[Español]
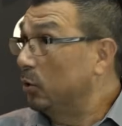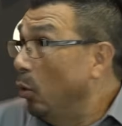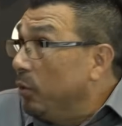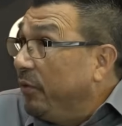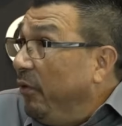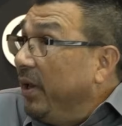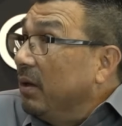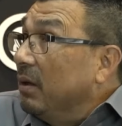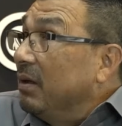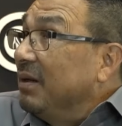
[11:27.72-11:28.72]
todo se fue.
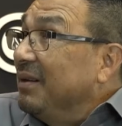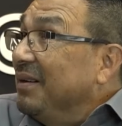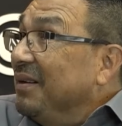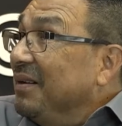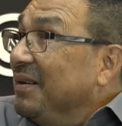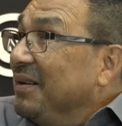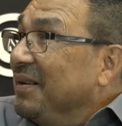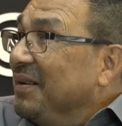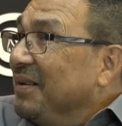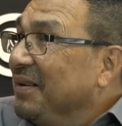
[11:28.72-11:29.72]
¿En qué estado
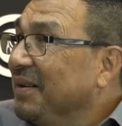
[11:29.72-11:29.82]
sucedió eso?